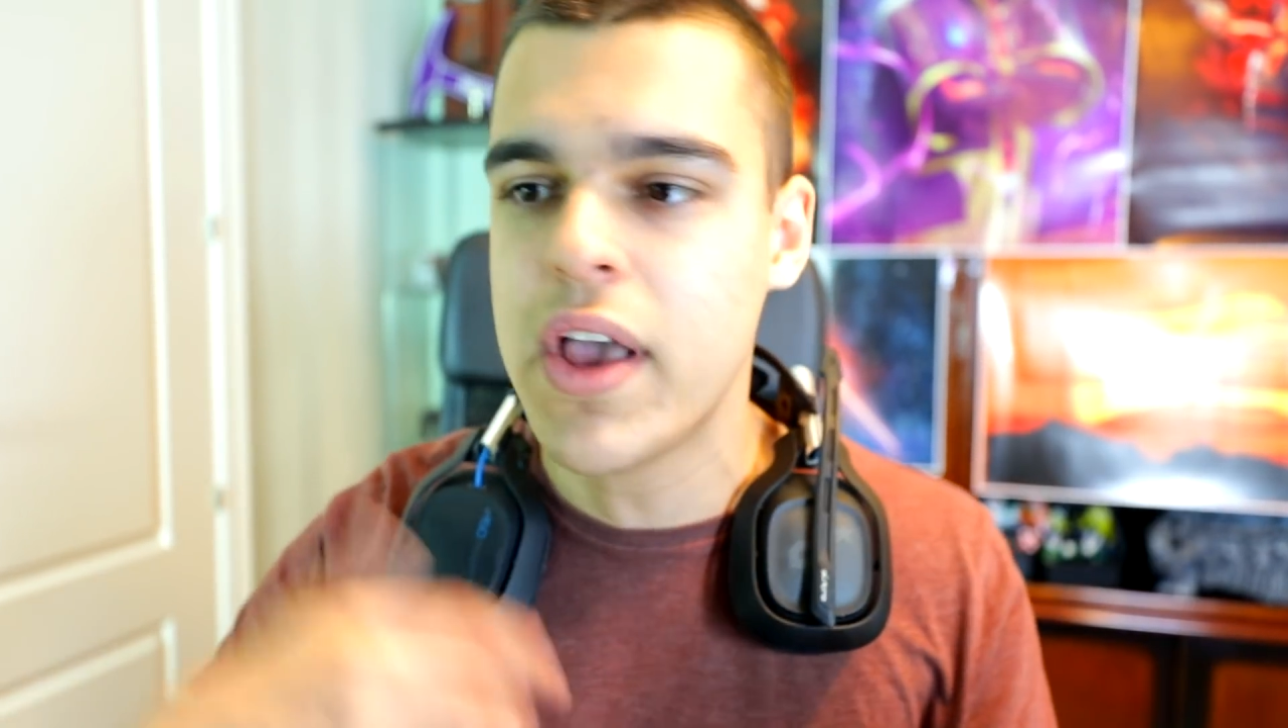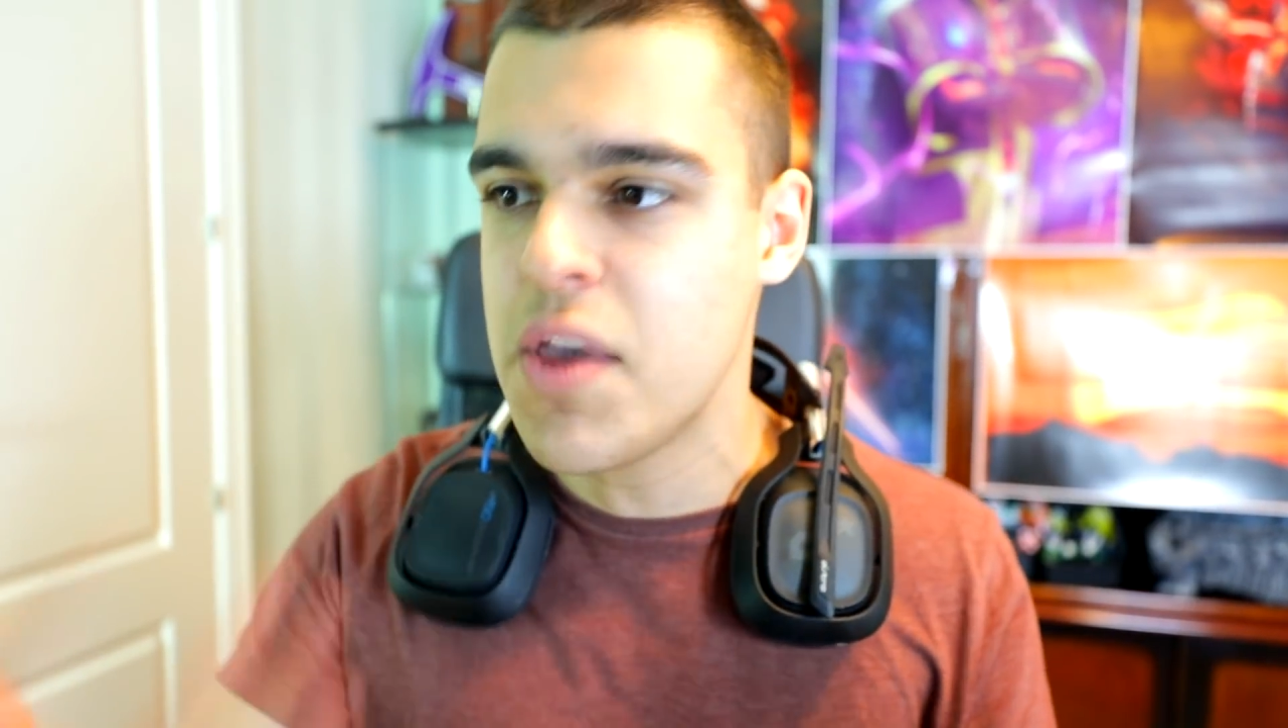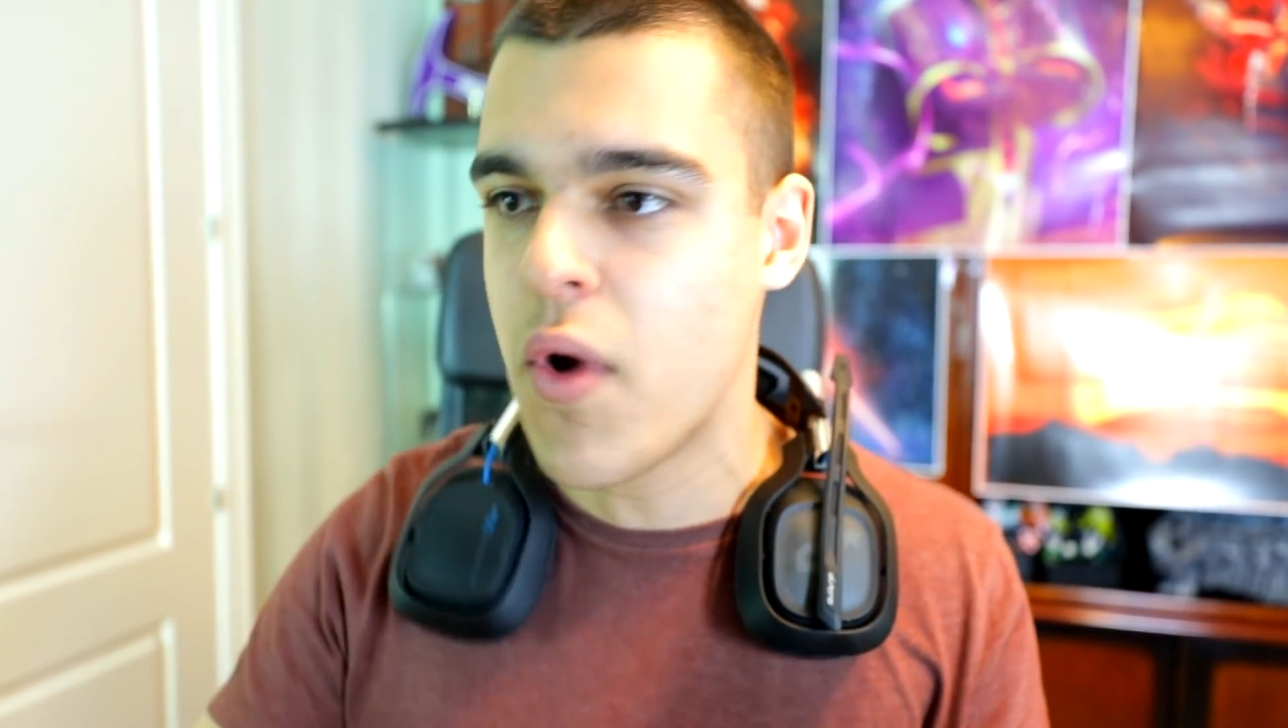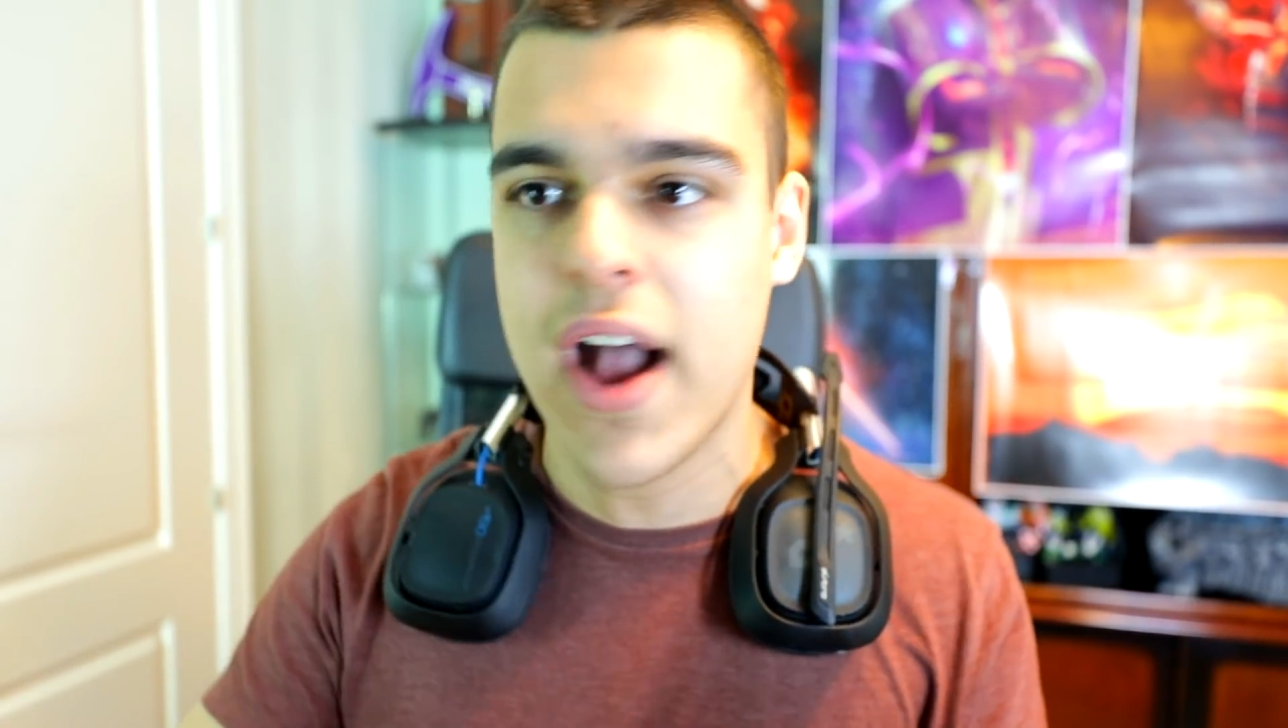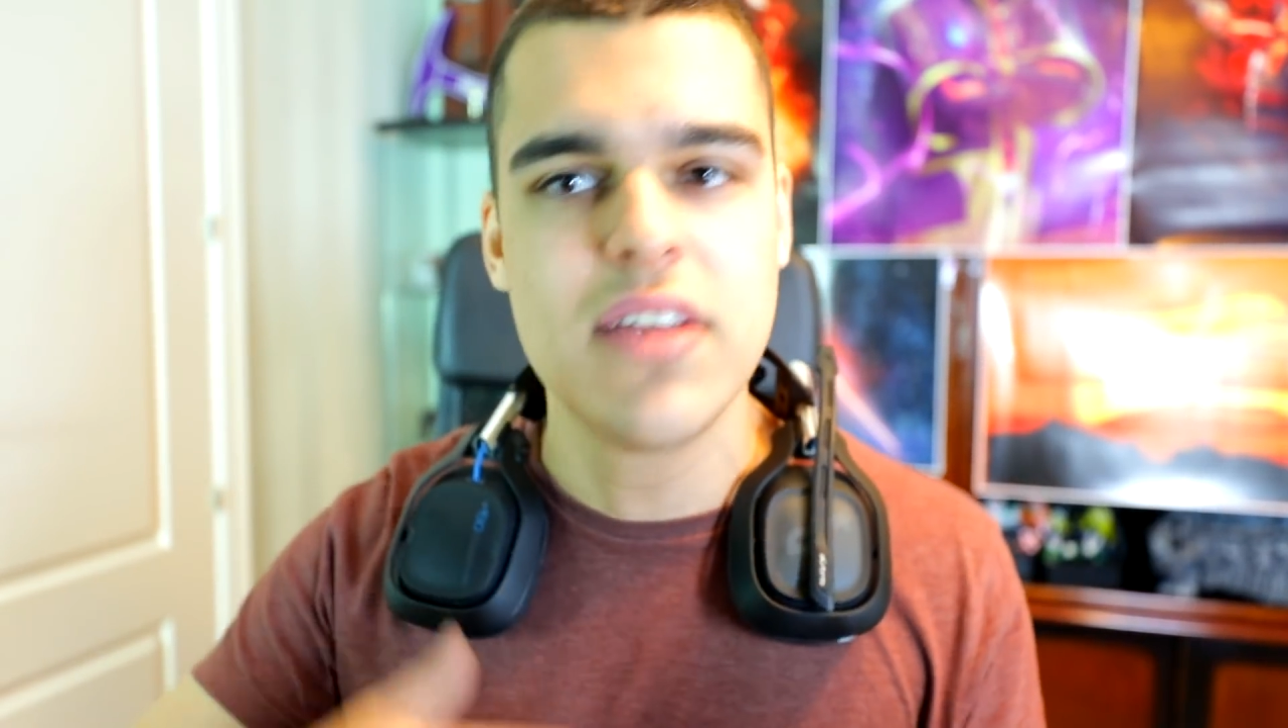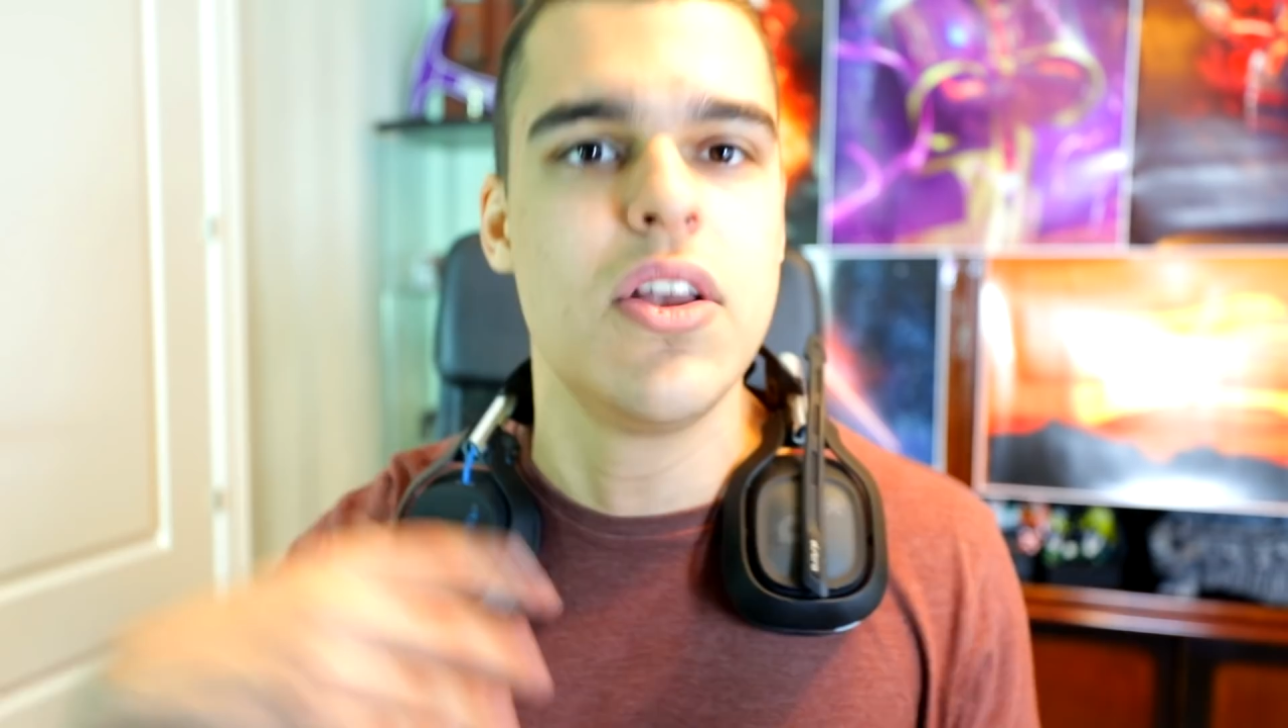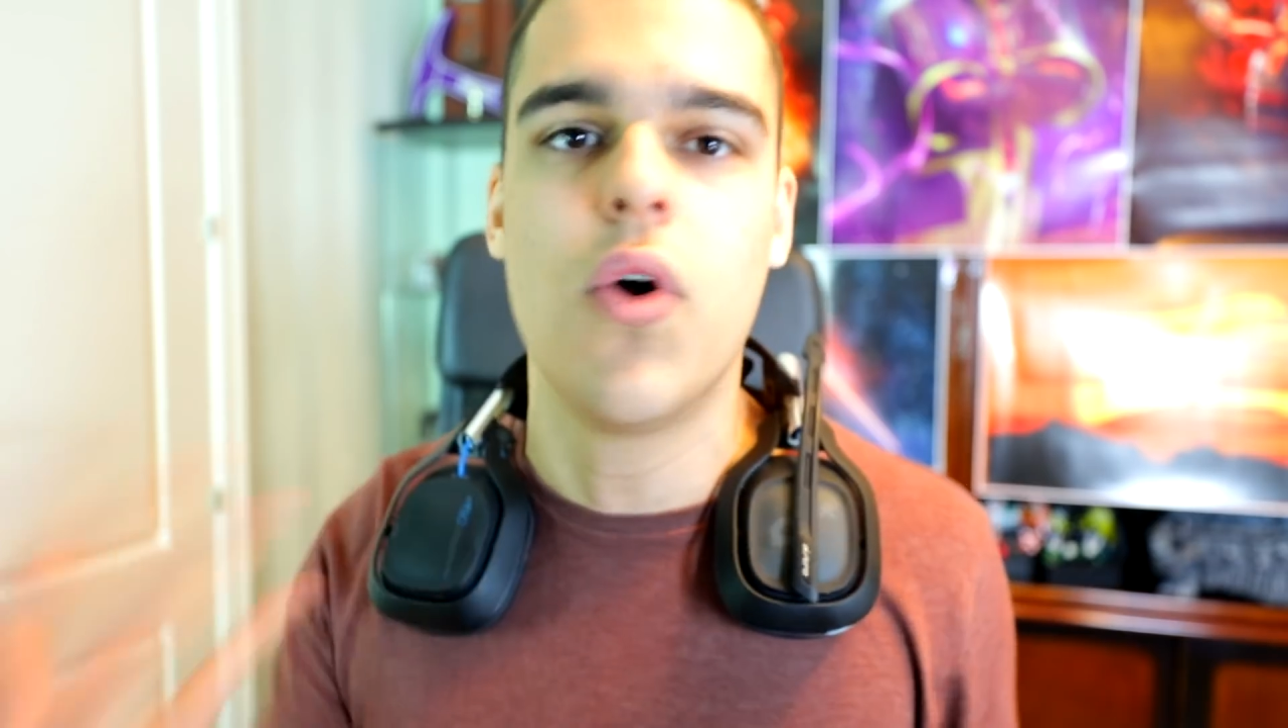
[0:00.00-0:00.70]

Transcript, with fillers: equivocarse,